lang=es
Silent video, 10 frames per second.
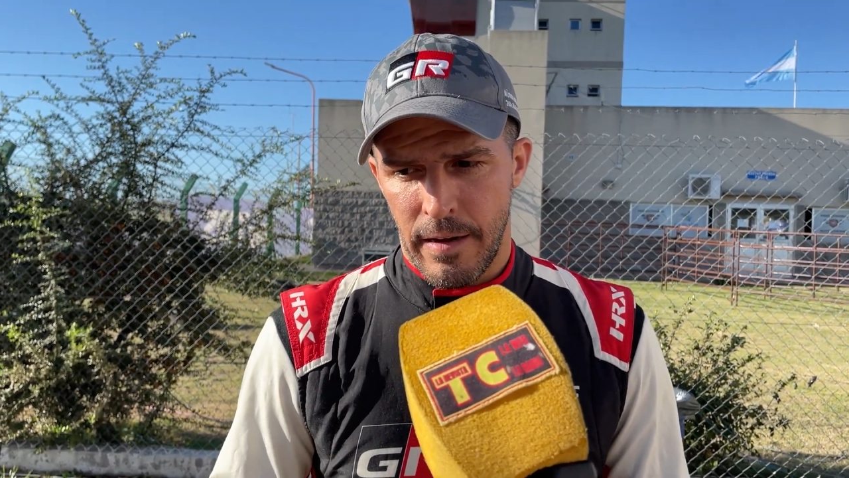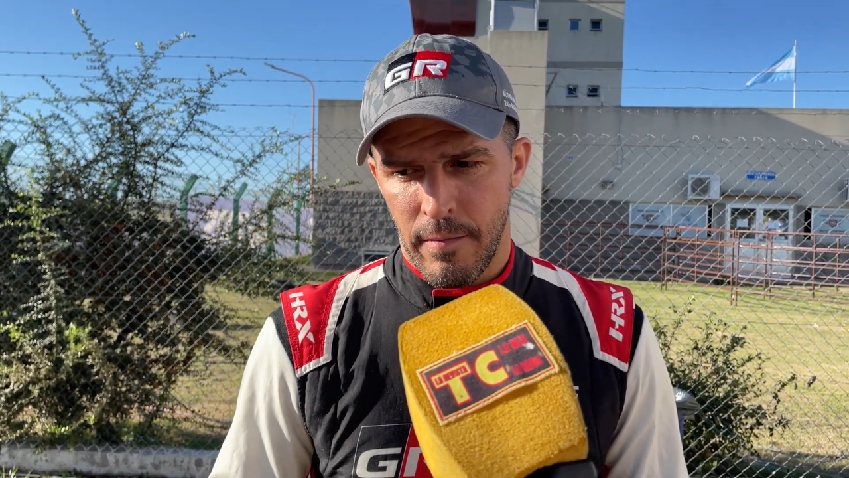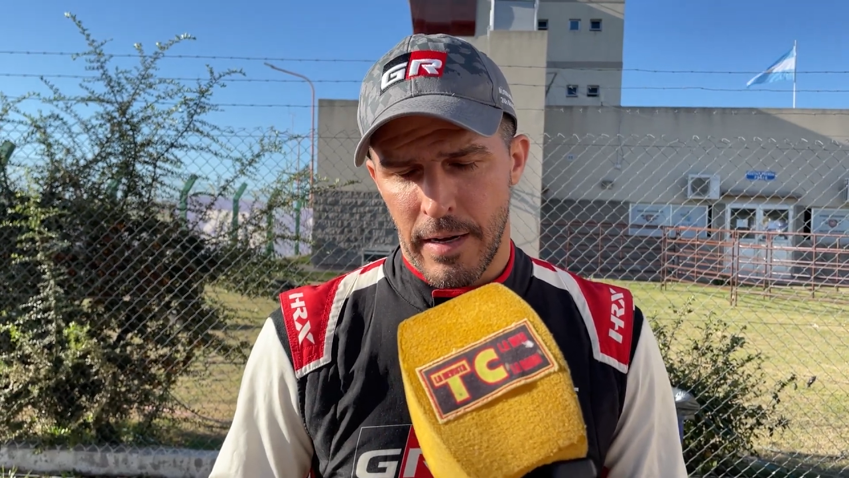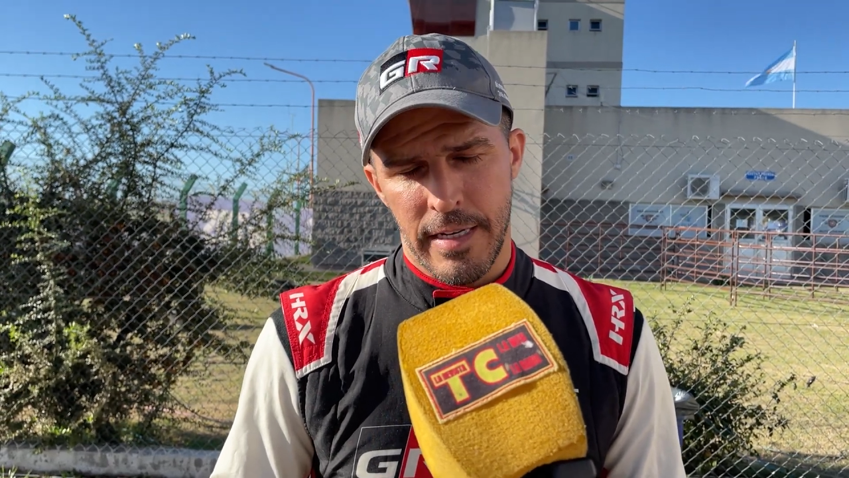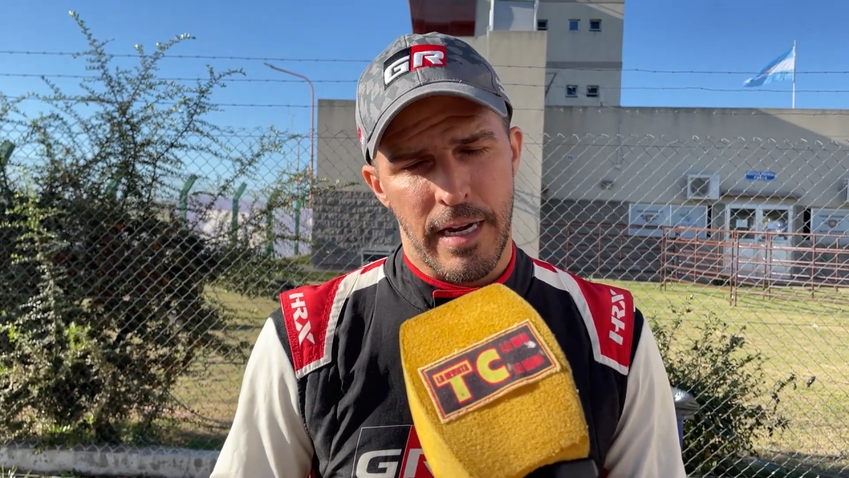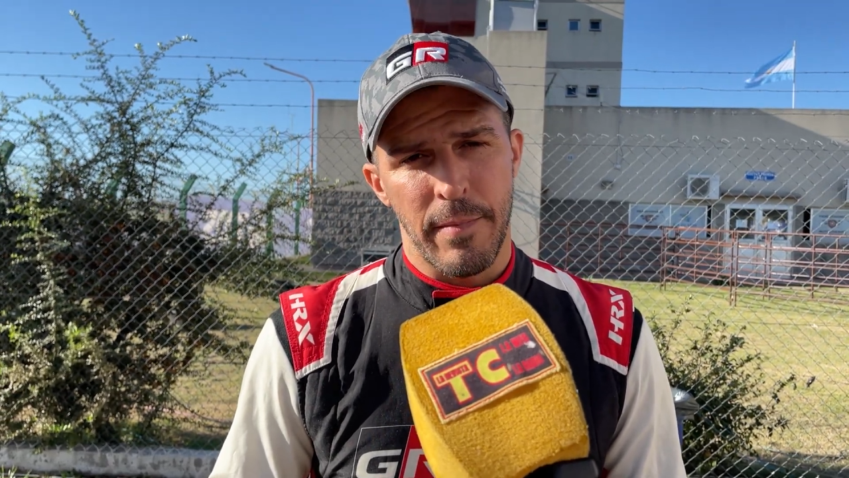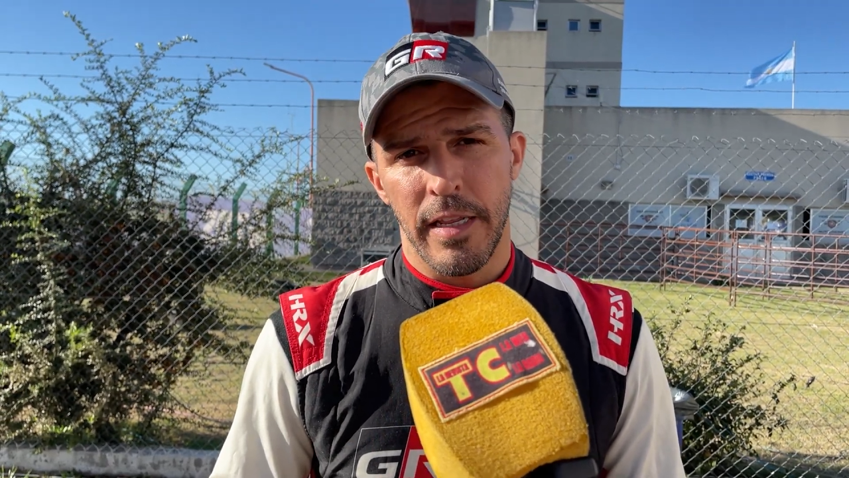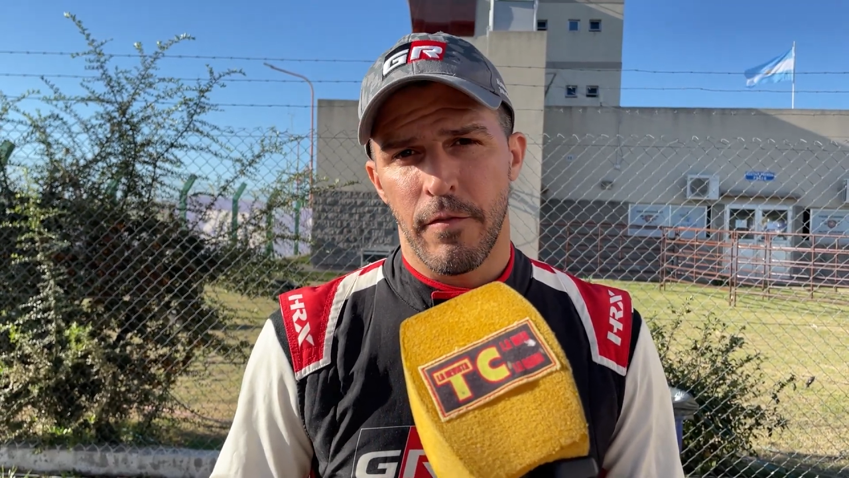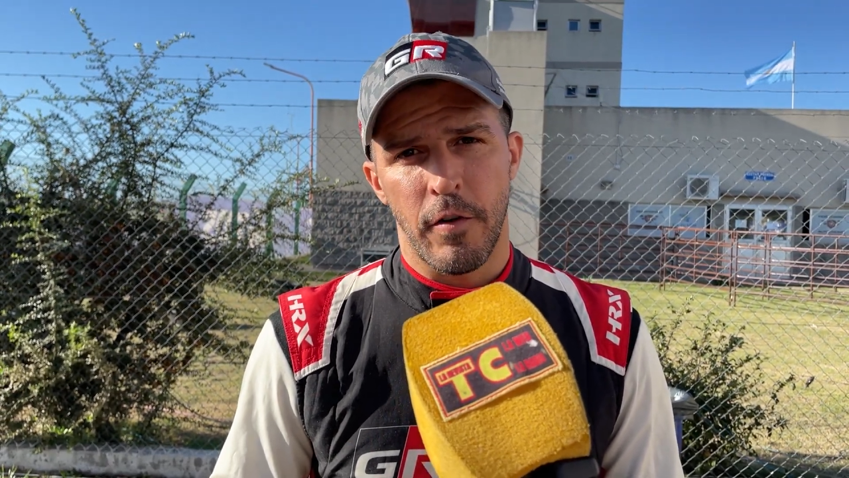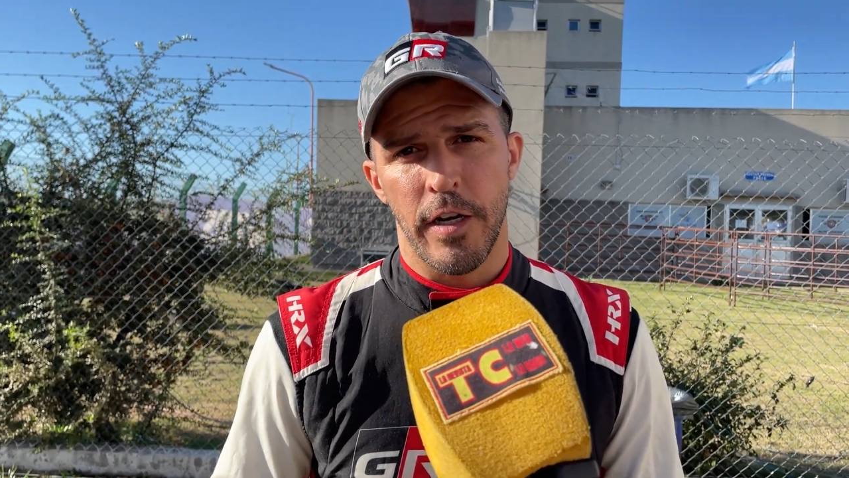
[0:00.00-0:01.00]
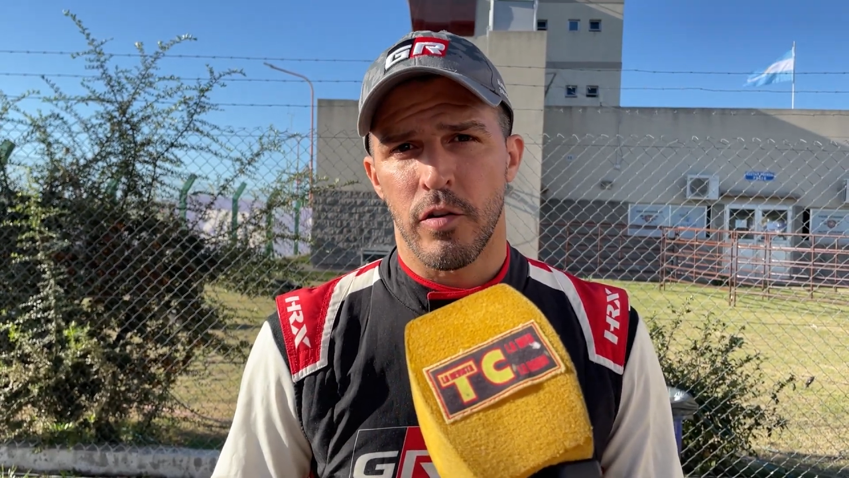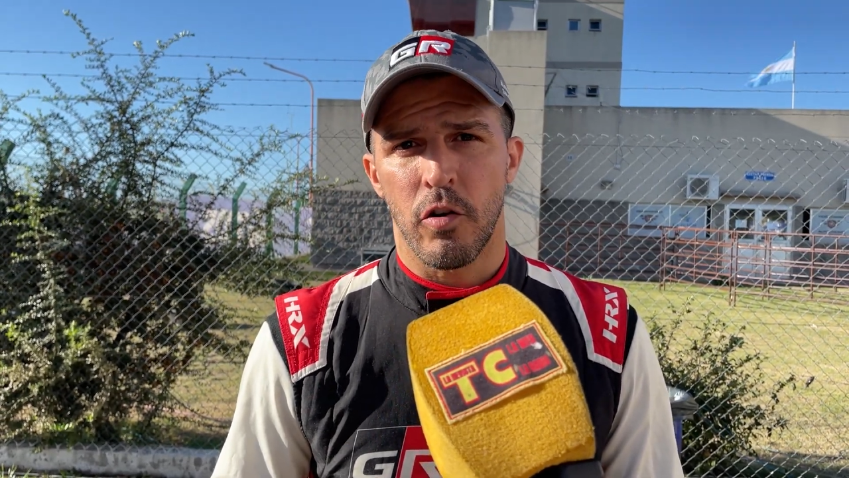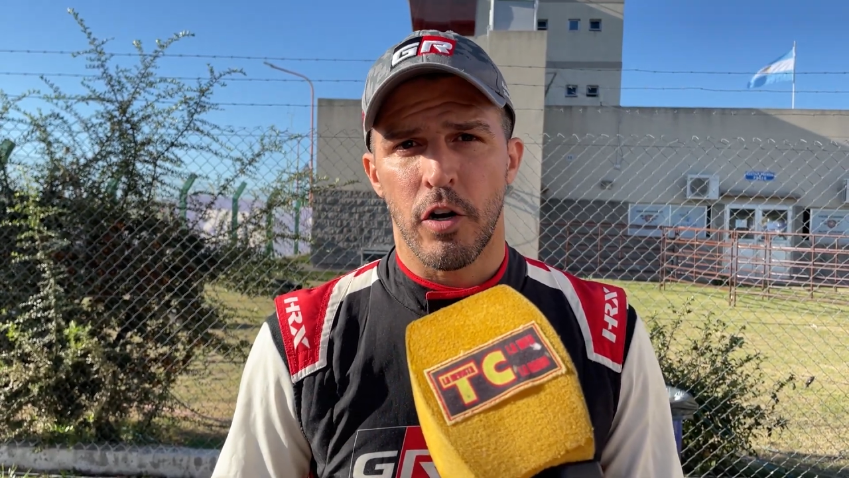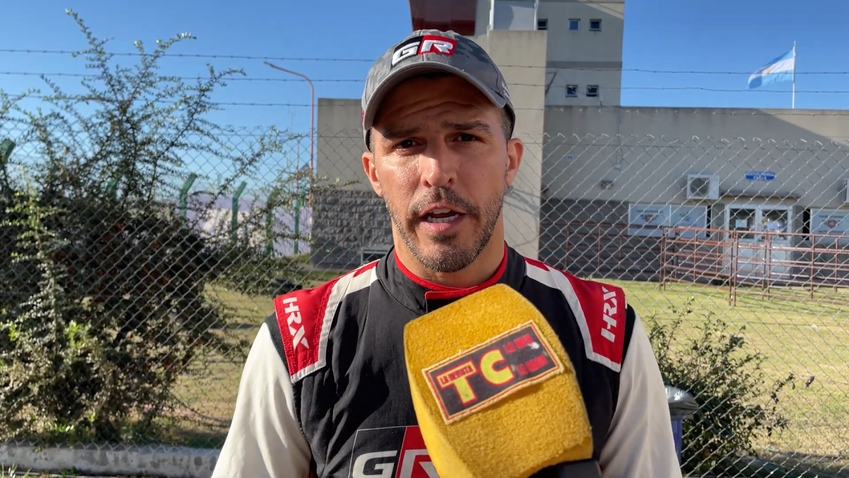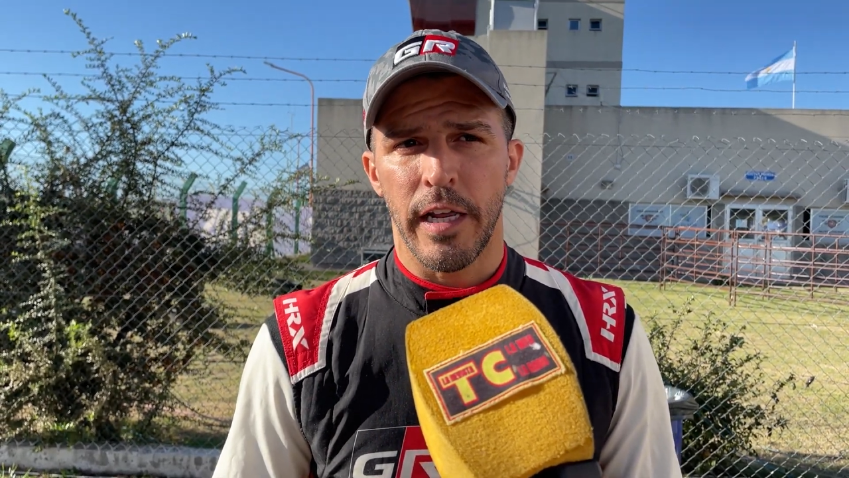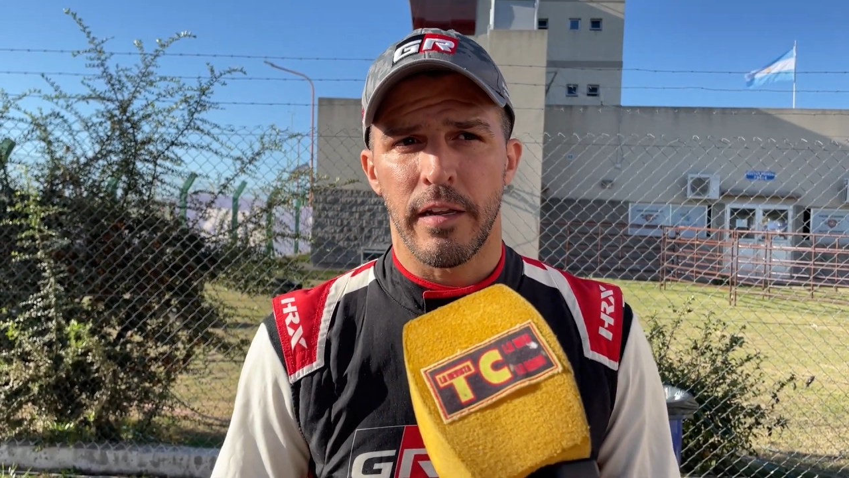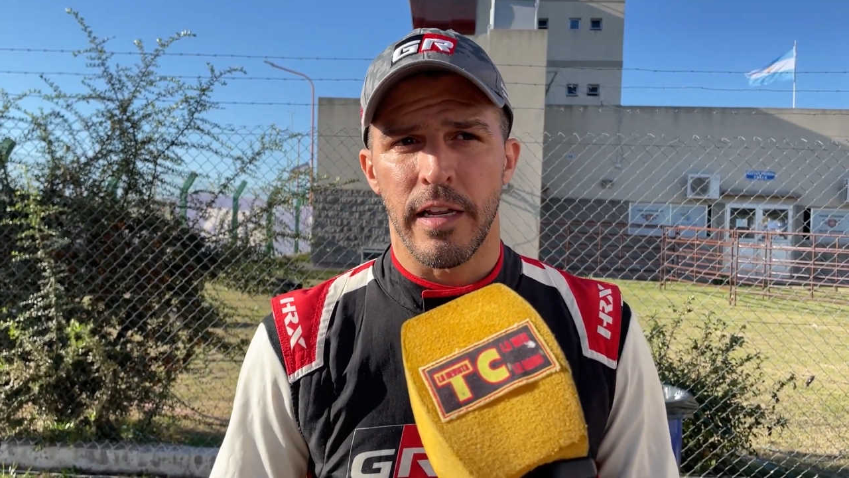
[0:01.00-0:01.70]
básicamente fue eso, corregir